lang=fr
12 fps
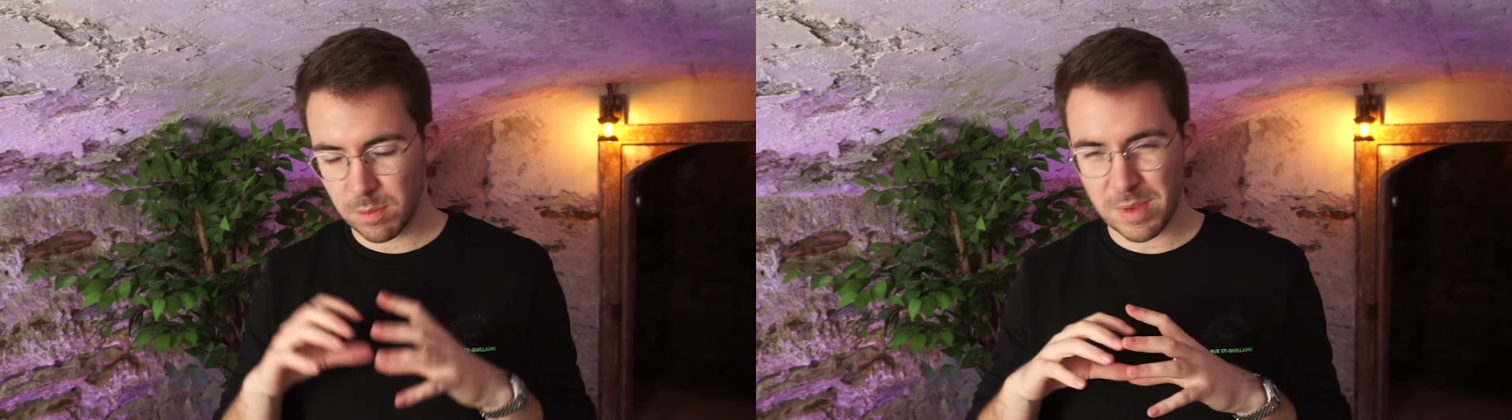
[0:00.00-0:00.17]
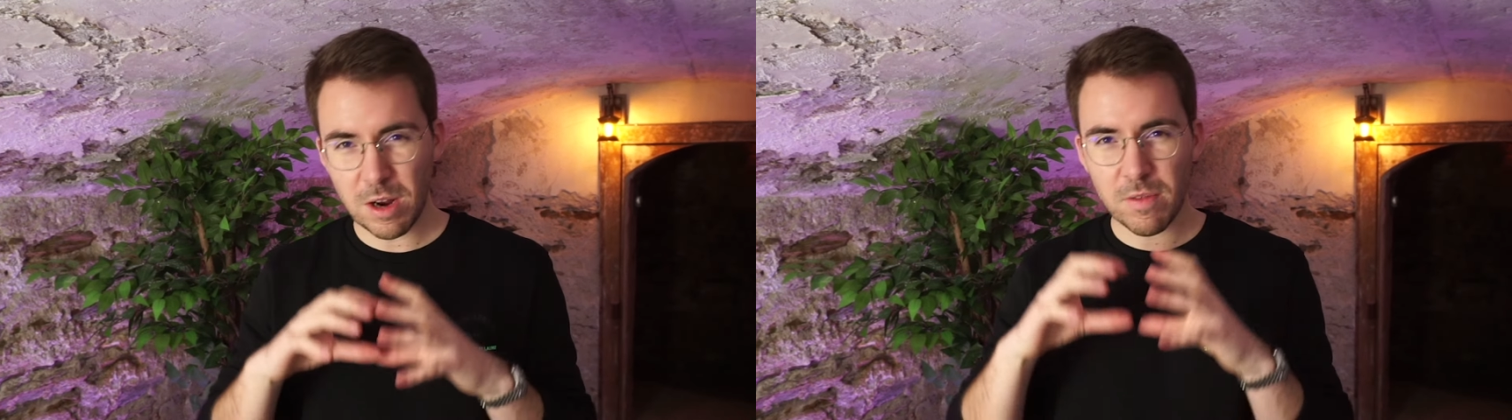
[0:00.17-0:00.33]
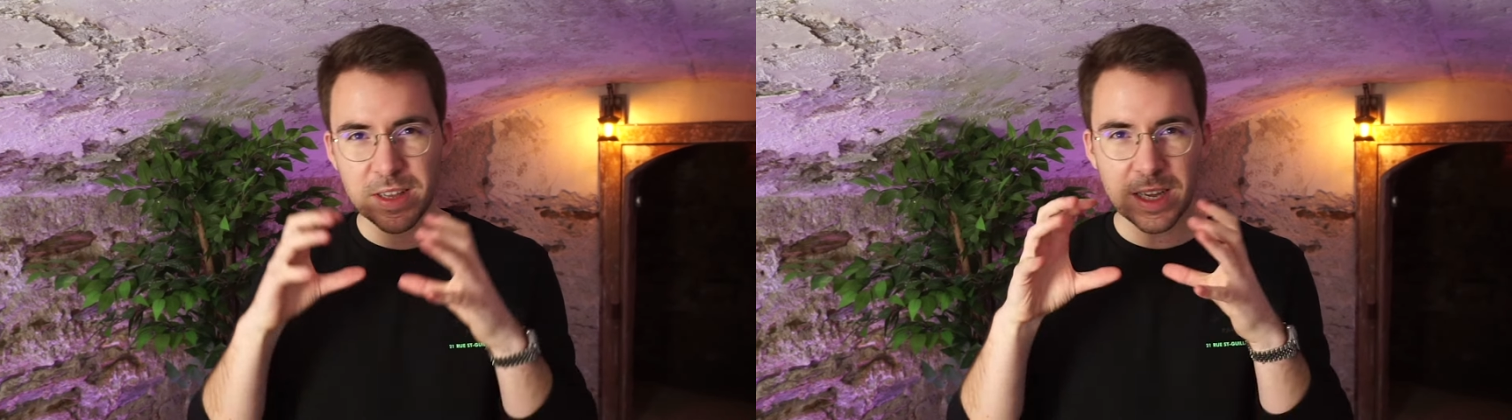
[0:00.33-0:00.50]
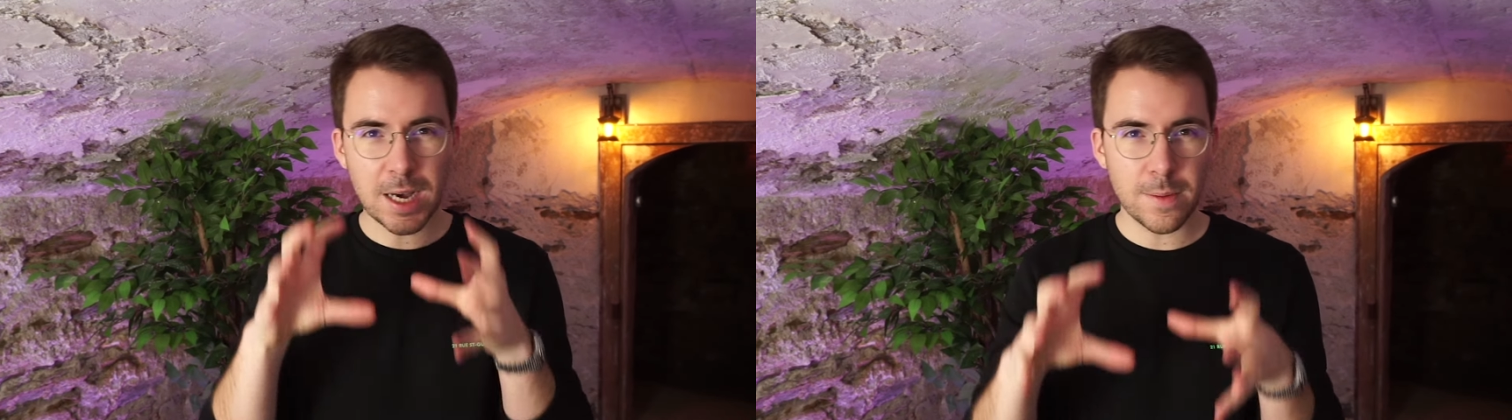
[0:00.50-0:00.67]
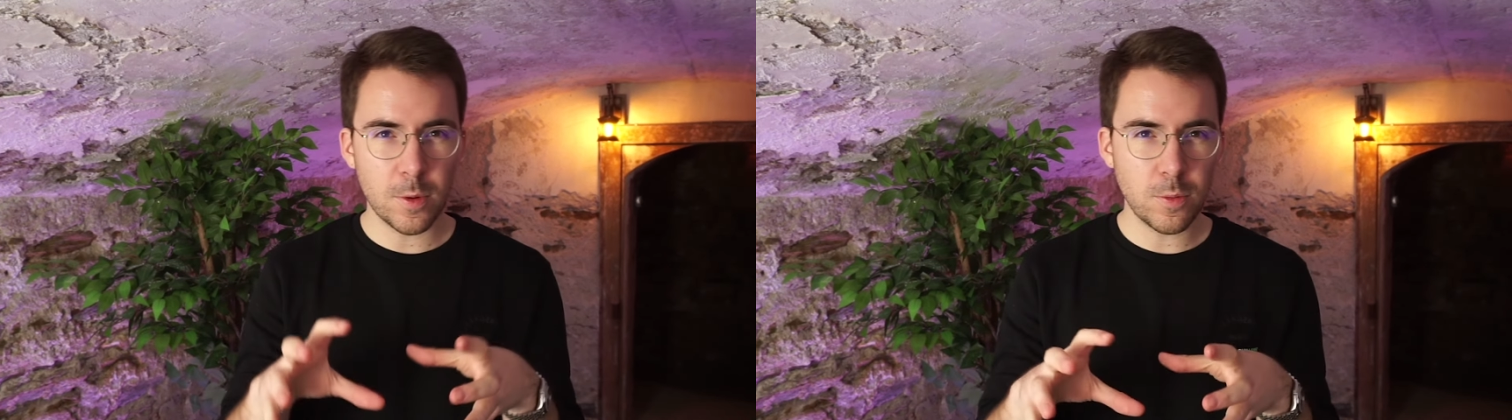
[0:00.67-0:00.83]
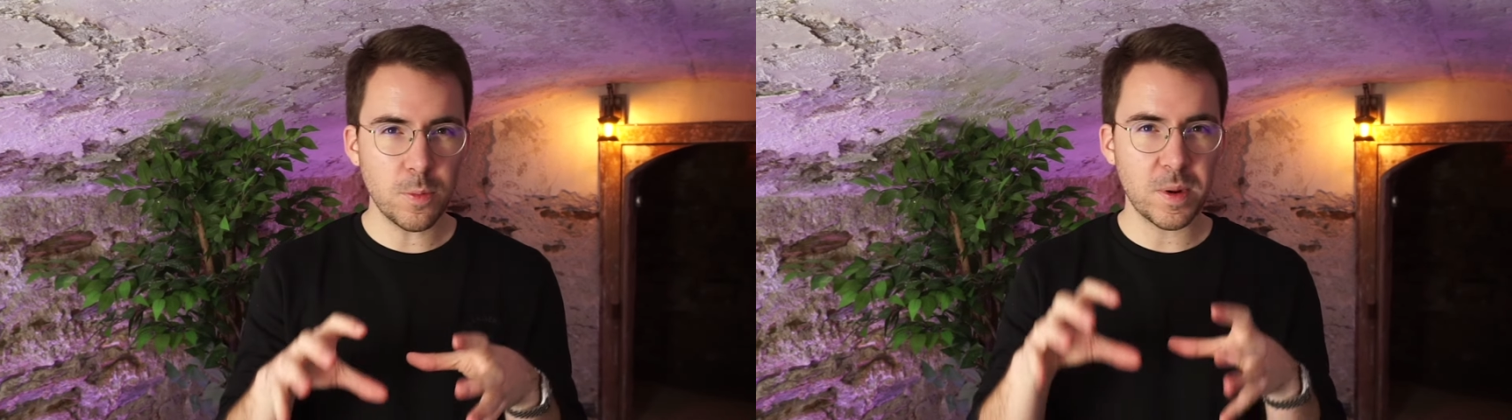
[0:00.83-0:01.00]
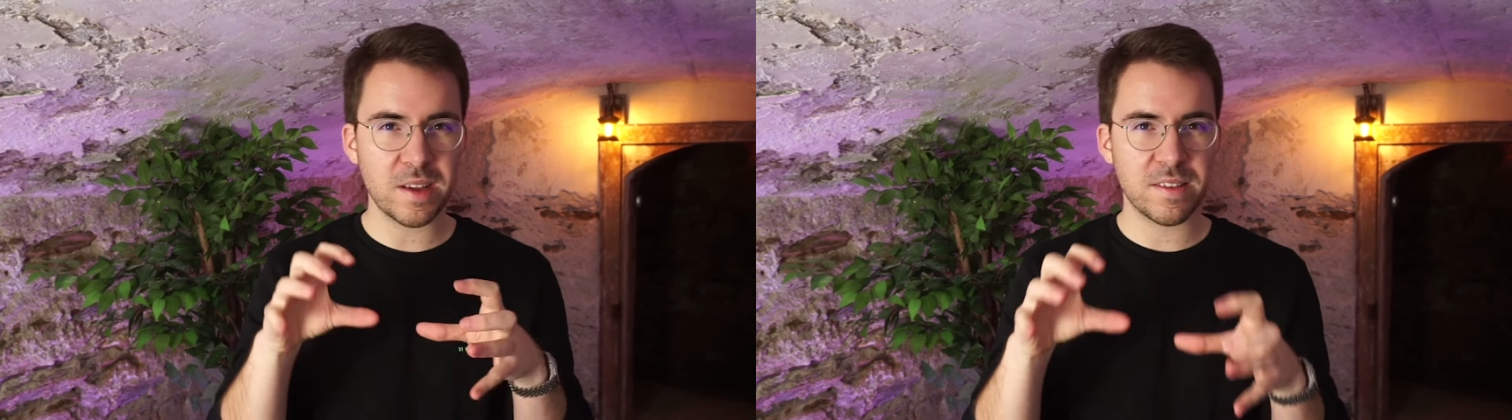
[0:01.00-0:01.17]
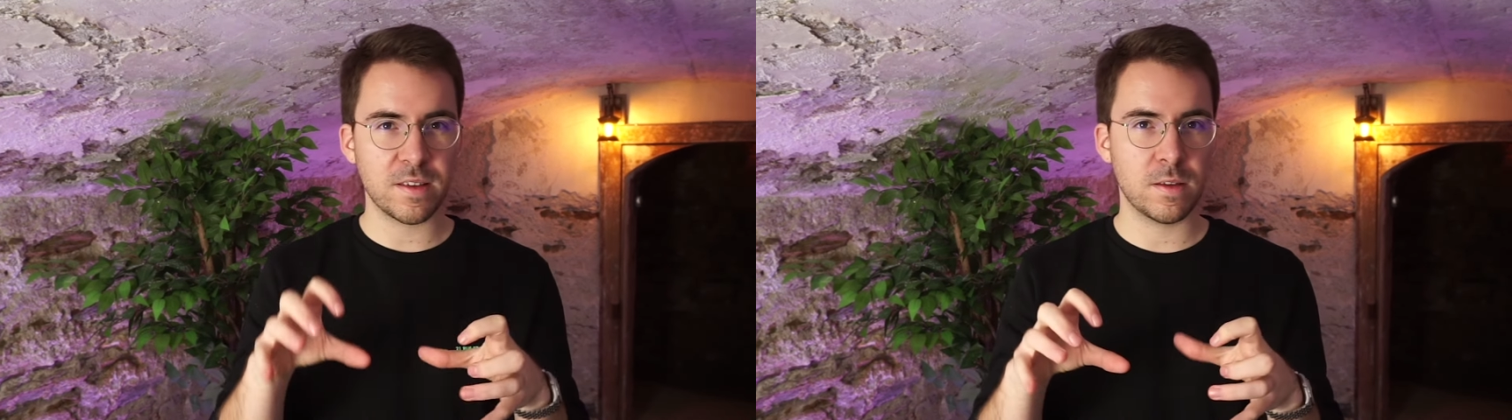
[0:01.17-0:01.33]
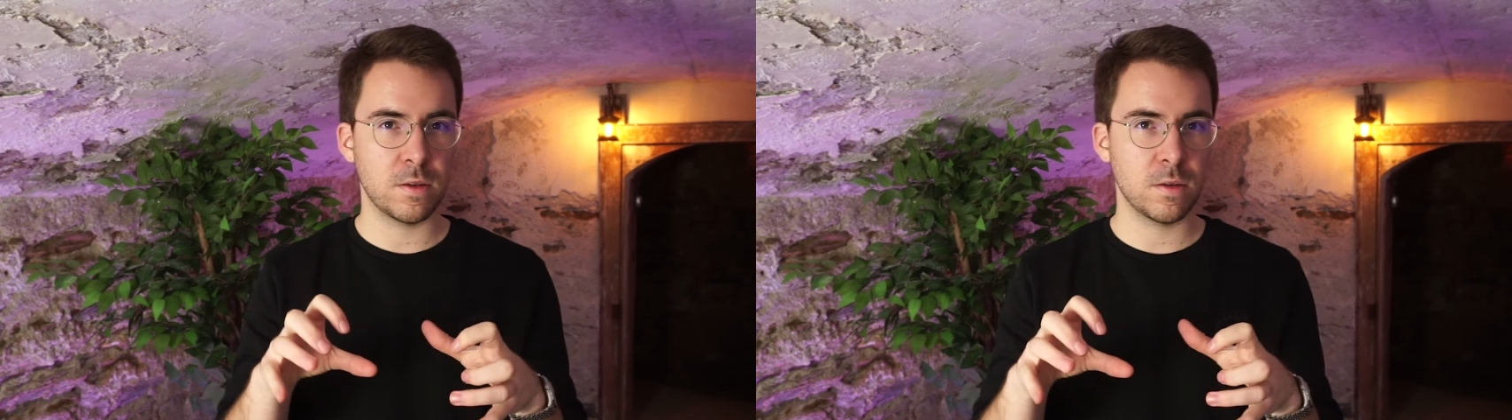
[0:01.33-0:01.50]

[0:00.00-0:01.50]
mais là, on va être un peu plus précis.